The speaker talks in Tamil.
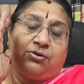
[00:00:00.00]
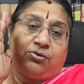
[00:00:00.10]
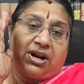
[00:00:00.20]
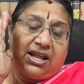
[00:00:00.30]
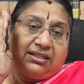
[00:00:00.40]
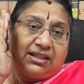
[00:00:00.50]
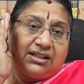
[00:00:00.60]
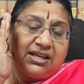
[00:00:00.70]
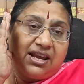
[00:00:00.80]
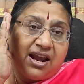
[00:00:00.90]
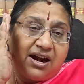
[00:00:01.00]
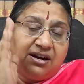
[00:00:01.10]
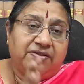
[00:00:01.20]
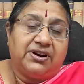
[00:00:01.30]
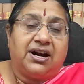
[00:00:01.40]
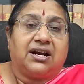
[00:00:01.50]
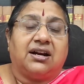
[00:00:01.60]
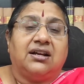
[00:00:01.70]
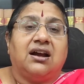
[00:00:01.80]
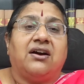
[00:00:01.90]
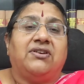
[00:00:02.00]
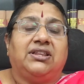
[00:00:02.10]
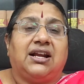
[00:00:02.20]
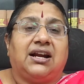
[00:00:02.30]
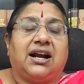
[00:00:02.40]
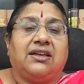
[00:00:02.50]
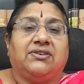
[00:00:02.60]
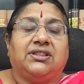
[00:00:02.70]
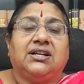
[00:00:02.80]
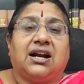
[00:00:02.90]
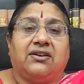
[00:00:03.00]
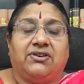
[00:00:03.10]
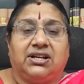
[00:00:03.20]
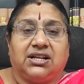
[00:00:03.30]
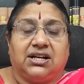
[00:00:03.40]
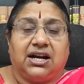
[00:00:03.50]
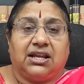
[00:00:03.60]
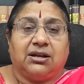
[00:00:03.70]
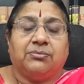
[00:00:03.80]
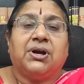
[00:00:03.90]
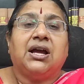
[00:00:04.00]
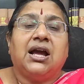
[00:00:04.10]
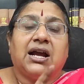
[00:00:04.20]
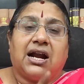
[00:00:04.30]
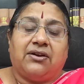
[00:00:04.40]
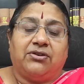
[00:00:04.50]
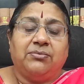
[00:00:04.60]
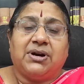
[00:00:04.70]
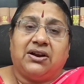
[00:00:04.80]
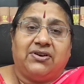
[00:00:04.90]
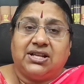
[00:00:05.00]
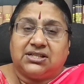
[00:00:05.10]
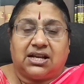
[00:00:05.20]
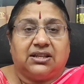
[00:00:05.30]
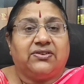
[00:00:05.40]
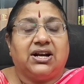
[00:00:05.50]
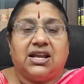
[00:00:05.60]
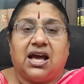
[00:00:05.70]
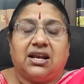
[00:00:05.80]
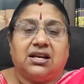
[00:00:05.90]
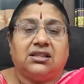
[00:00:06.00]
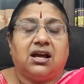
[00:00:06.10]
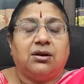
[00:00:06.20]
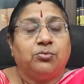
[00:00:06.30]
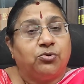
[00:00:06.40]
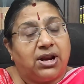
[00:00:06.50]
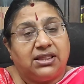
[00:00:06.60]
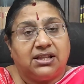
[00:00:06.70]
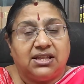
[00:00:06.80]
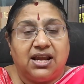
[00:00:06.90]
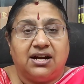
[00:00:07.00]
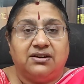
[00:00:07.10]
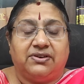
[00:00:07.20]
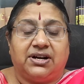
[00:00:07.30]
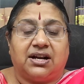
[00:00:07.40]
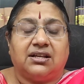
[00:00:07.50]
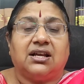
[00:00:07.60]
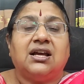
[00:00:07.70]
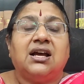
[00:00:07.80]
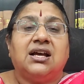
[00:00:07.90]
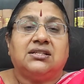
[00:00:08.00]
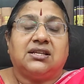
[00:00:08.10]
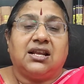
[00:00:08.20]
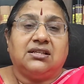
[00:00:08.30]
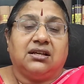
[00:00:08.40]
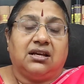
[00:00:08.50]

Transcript: குறைந்தது ஏழு வருட கடுங்காவல் தண்டனை வந்து கணவனுக்கு கிடைக்கும் கணவனும் கணவனை சார்ந்தவர்கள் யார் இருந்தாலும் குறைந்தது ஏழு வருட சிறை